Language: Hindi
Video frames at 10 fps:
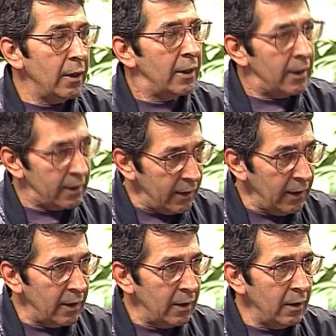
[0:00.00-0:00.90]
लेते
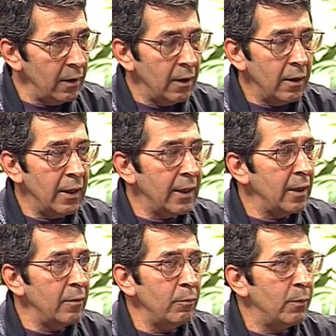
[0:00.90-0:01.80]
हैं
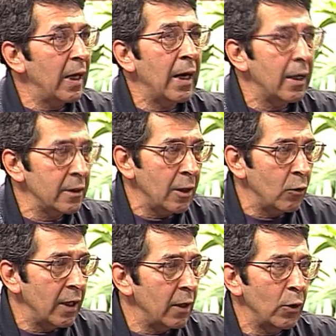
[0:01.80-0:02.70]
लेकिन बेकार
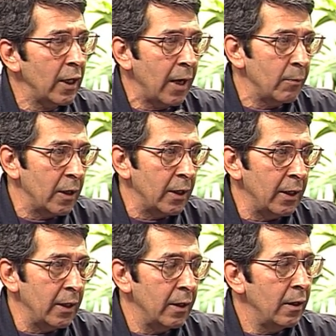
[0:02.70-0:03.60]
साउंड है कोई काम करते
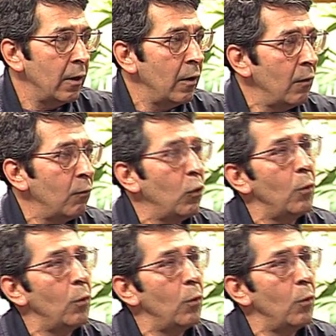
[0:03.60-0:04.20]
हैं बाद में करते वो